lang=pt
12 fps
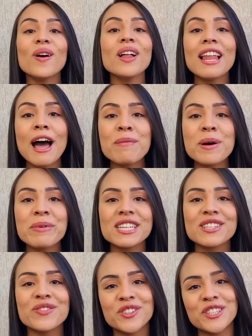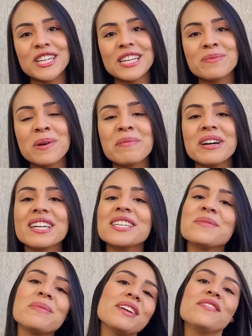Olá, mamães e futuras
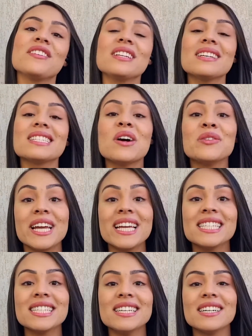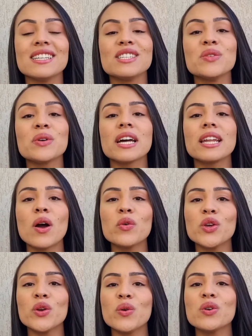mamães! Bem-vindas ao Daisy Nurse, o
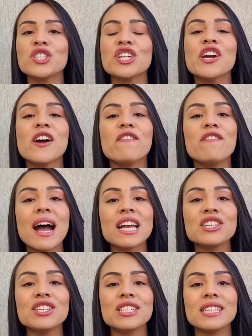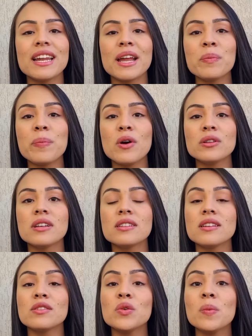canal que hoje vai te dizer a
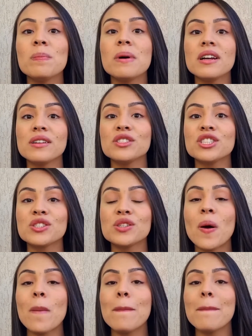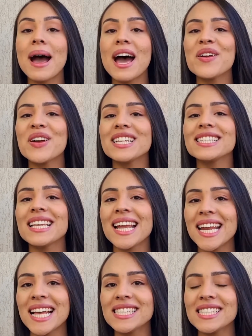importância do banho de sol para o
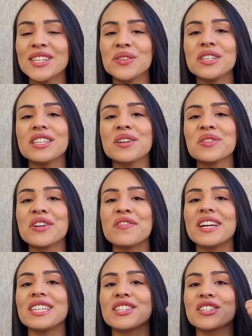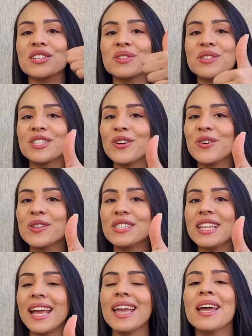recém-nascido. Então já vai deixando seu
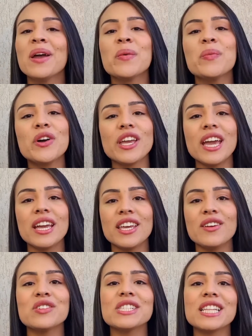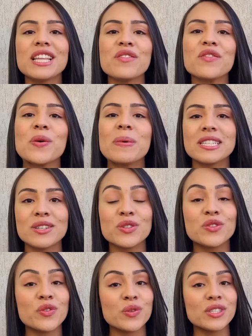gostei, porque aqui você tem
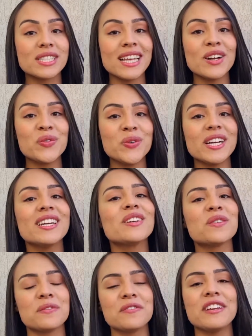informação de fonte segura e